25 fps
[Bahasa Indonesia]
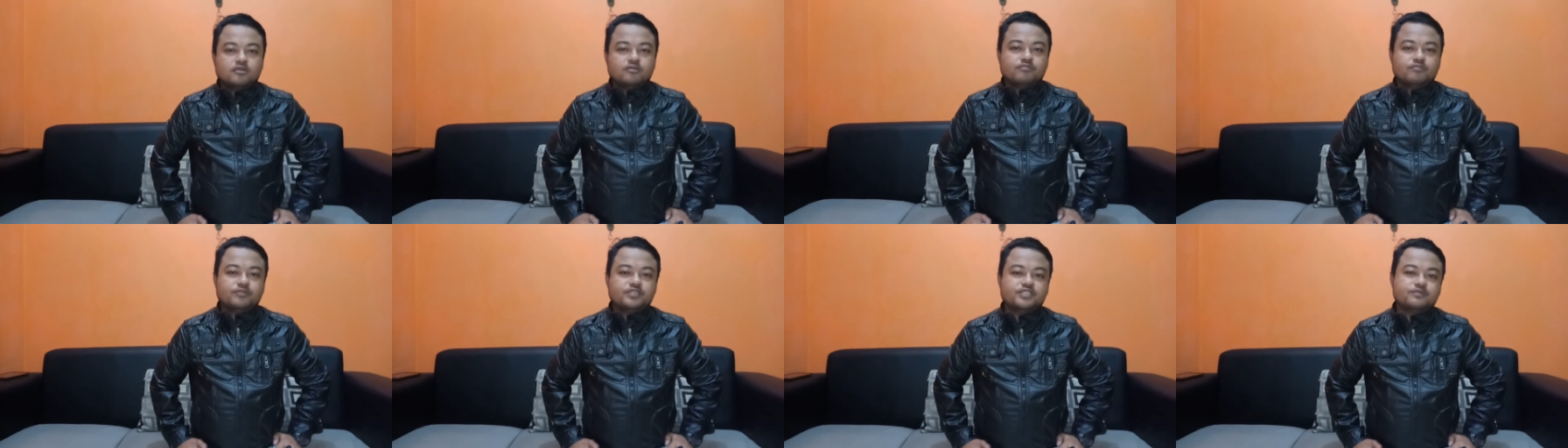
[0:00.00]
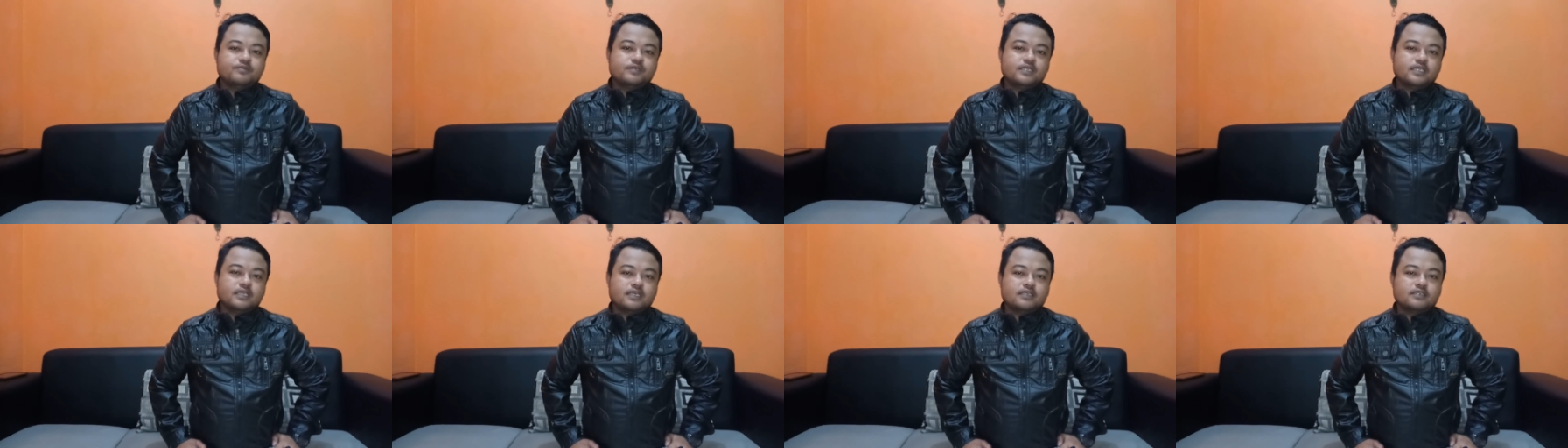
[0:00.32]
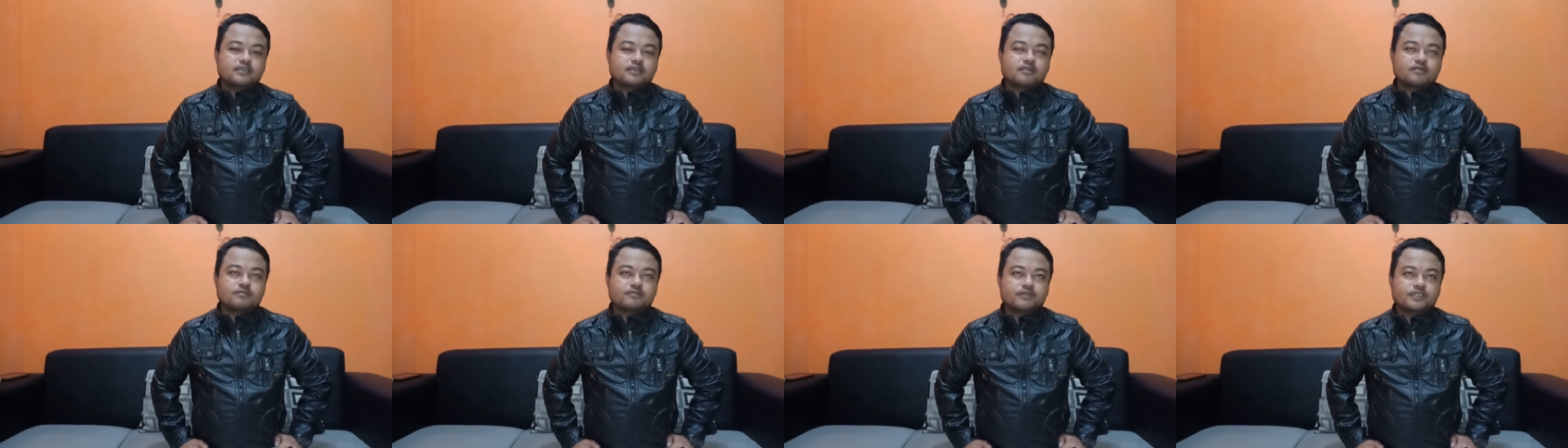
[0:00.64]

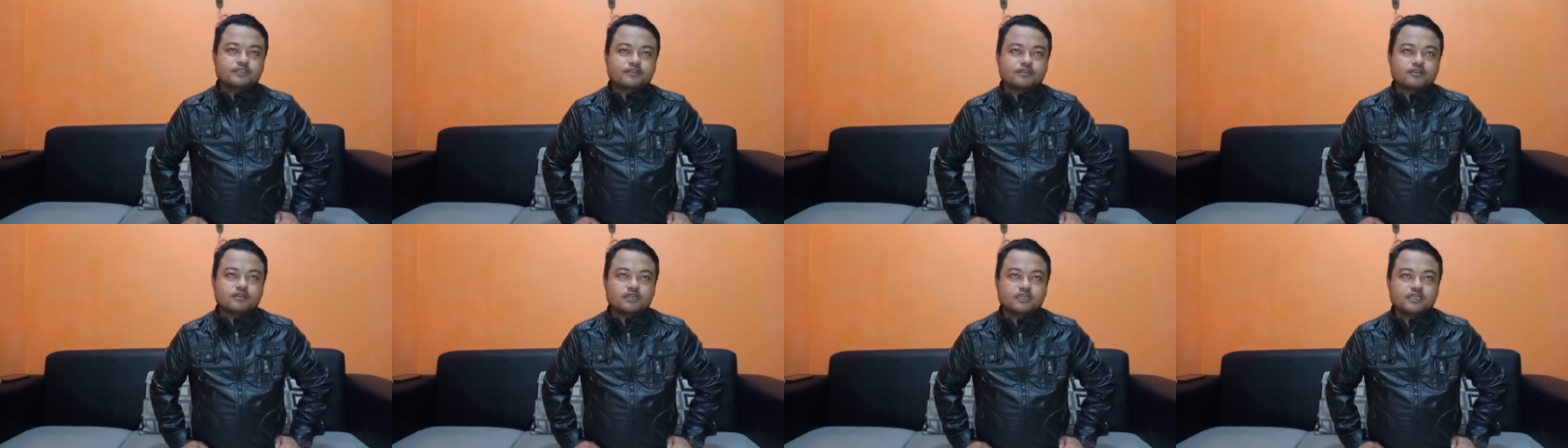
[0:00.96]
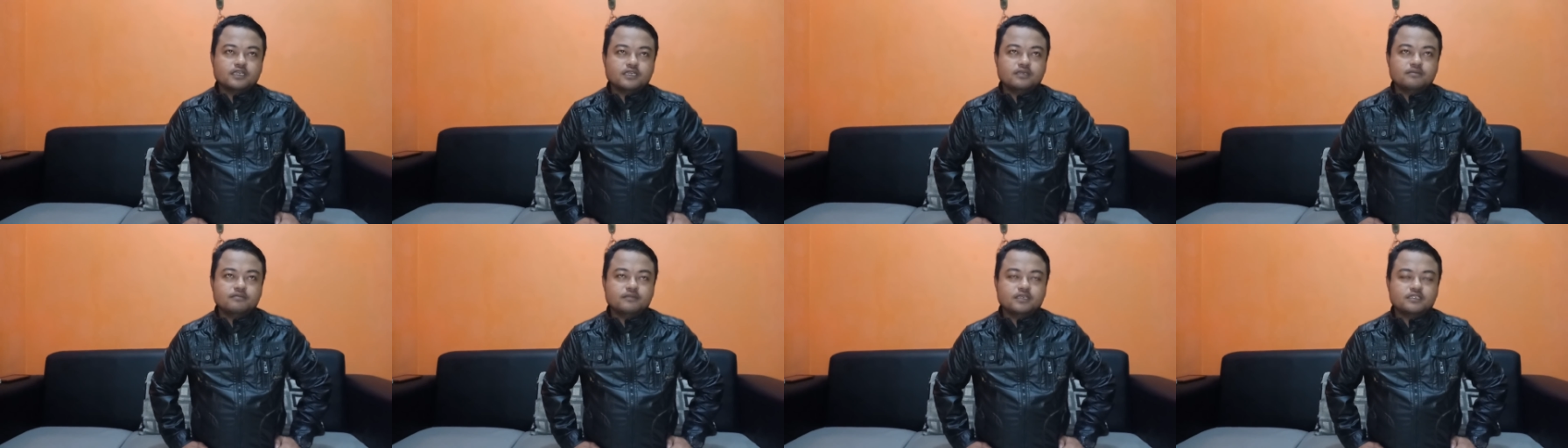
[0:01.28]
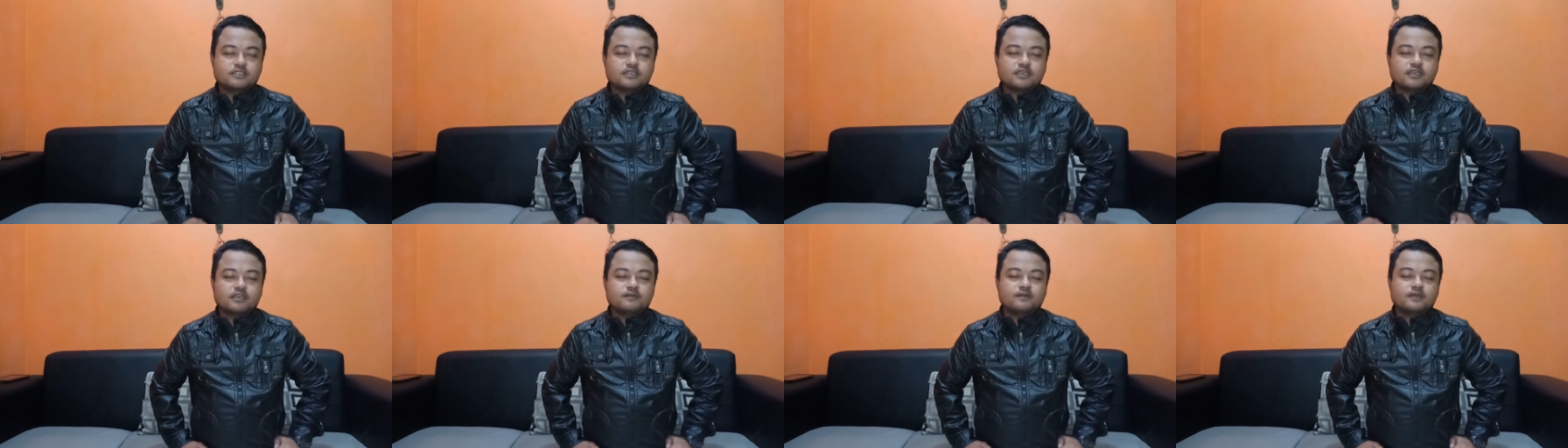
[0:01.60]
Bismillahirrahmanirrahim.
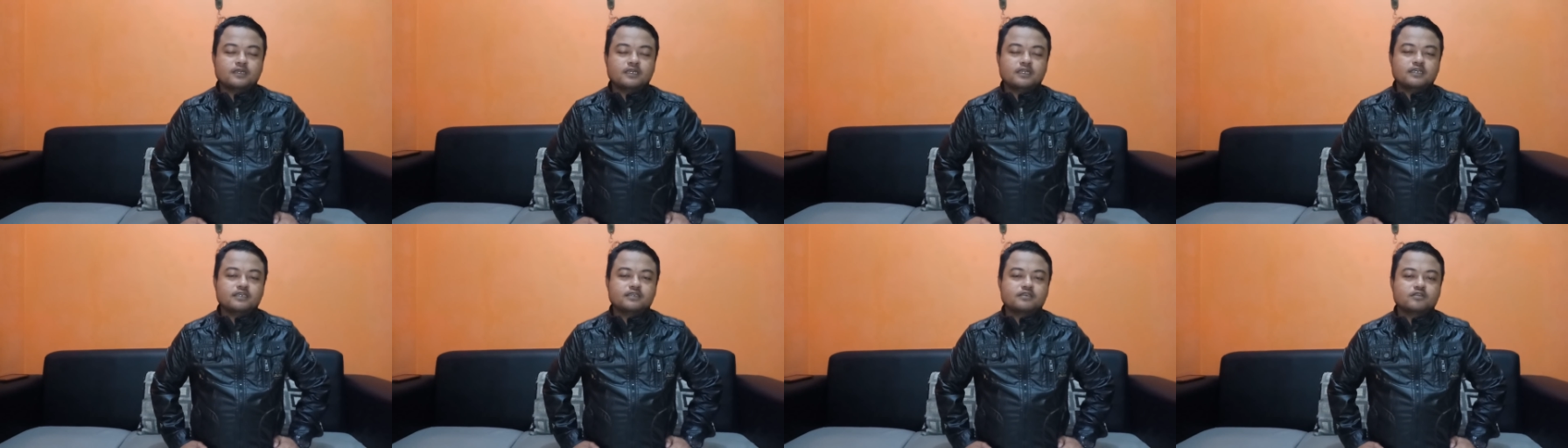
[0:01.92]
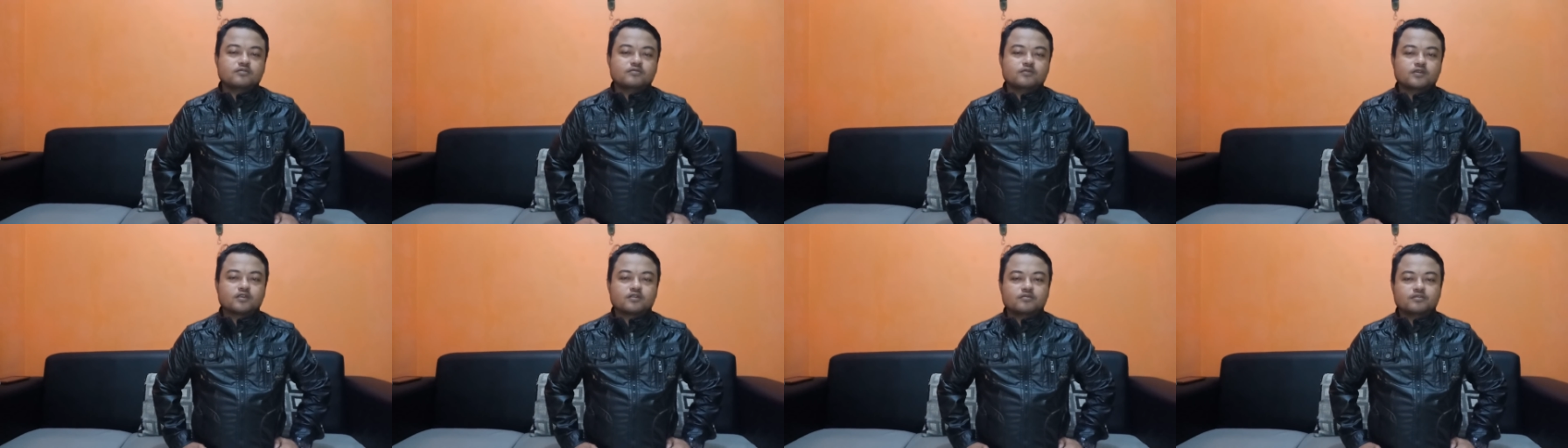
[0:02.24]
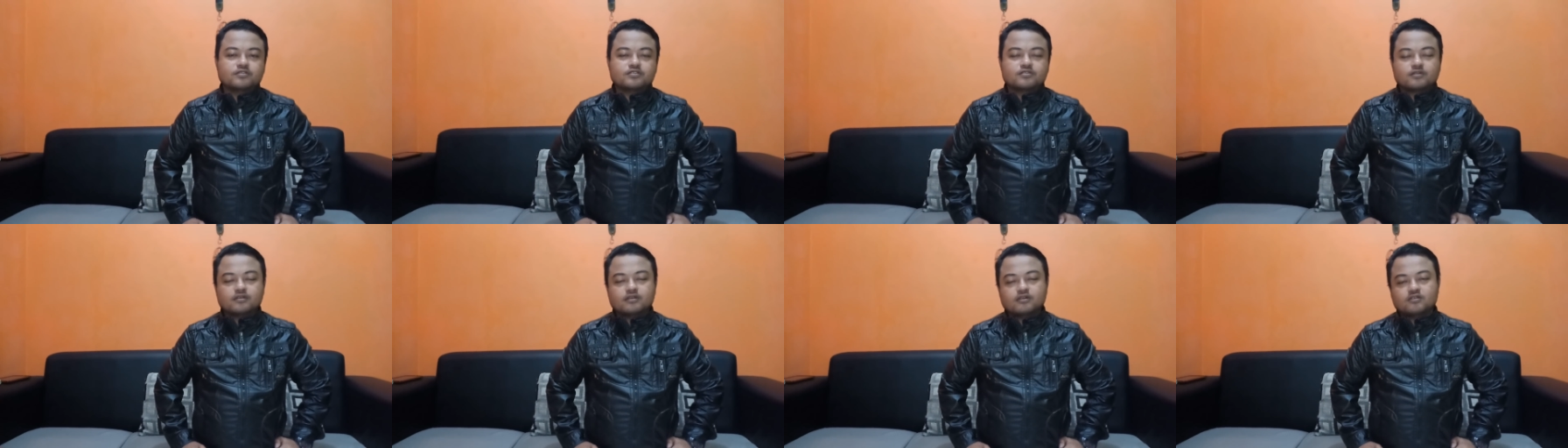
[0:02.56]
Assalamualaikum
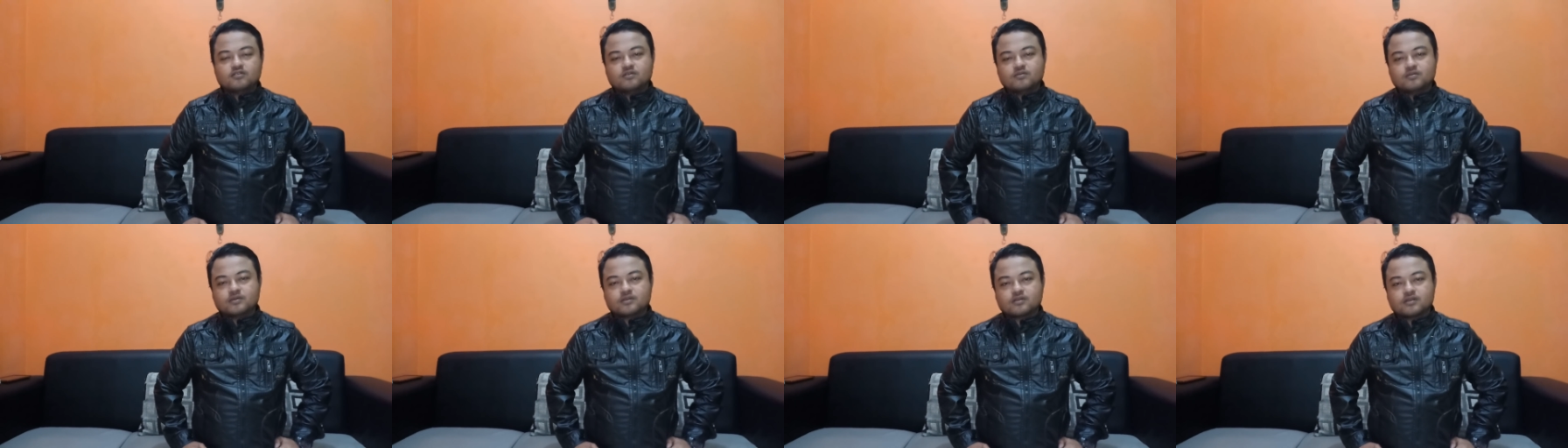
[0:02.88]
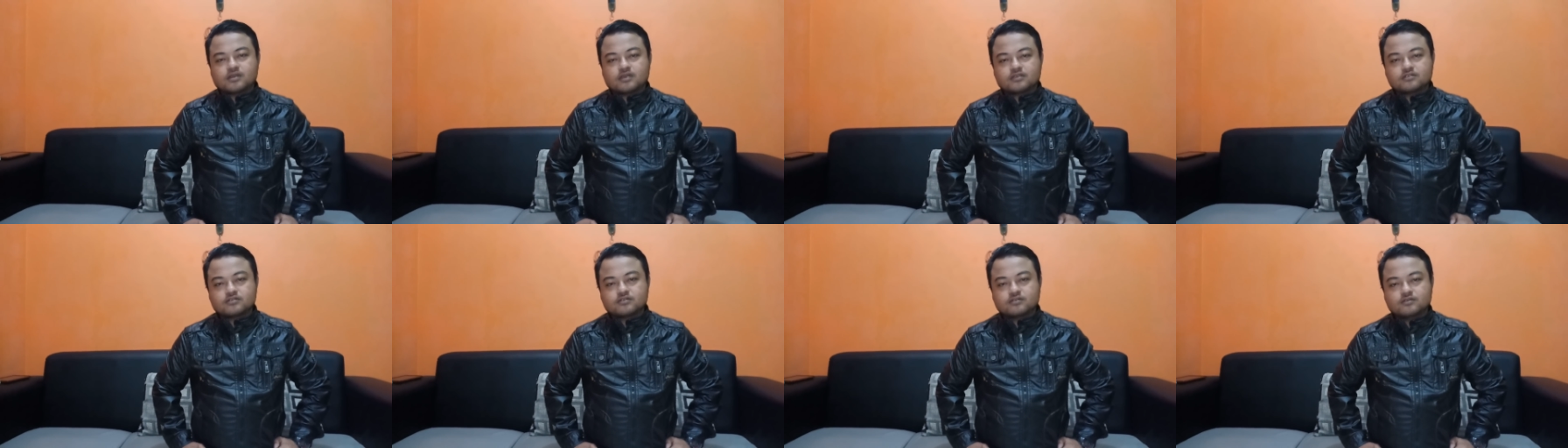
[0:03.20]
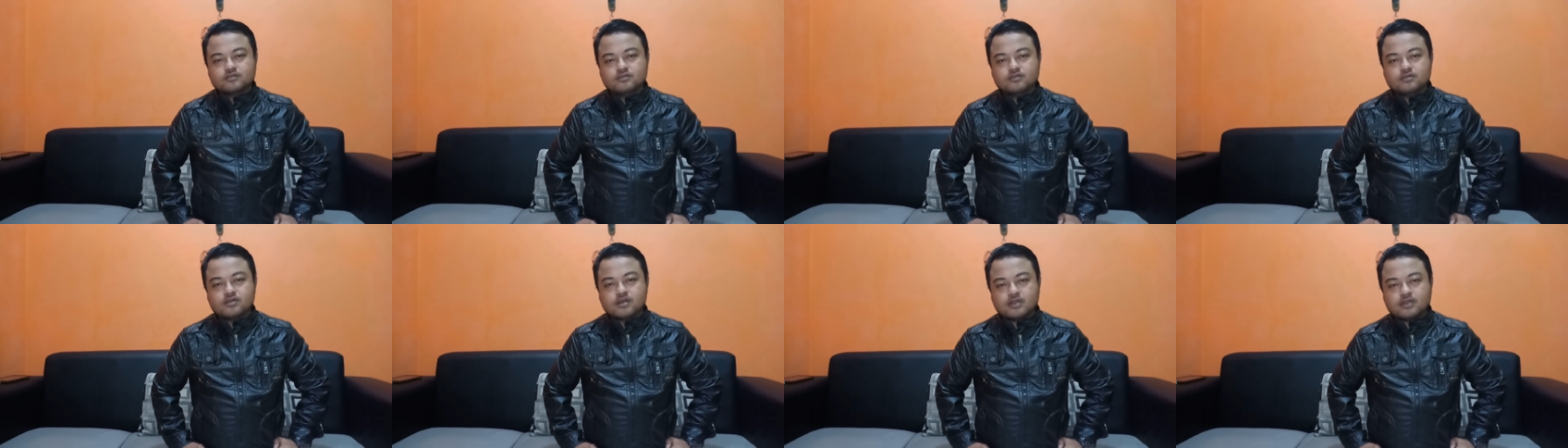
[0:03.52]
warahmatullahi
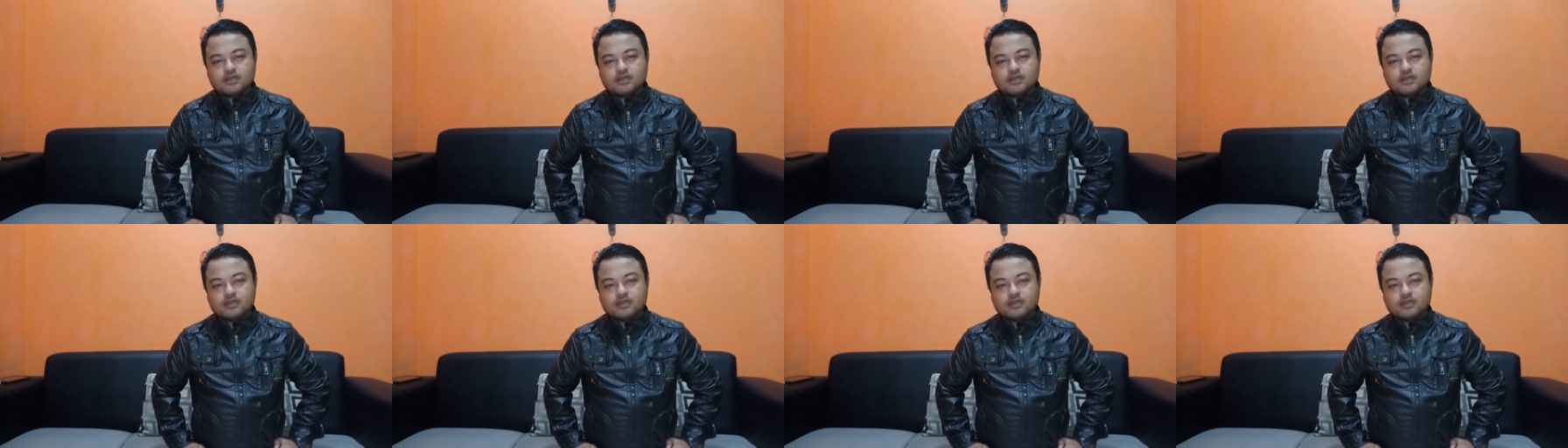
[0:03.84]
wabarakatuh.